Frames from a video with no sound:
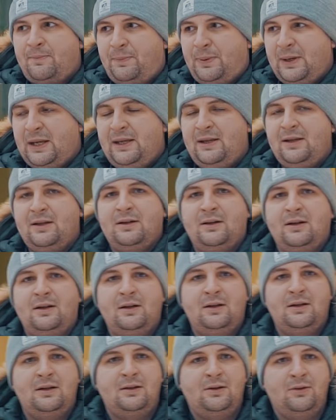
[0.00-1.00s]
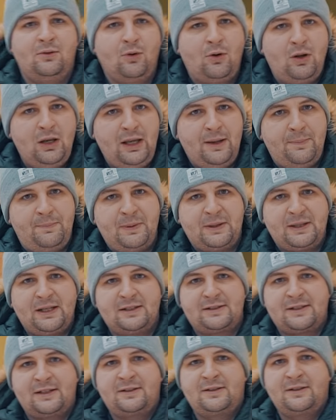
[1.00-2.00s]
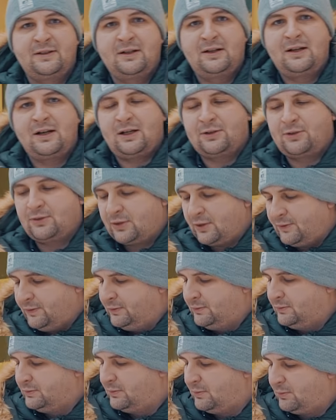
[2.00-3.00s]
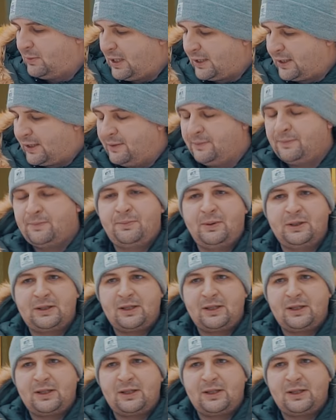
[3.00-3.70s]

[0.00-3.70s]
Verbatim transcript: При э, угле 15 градусов марки по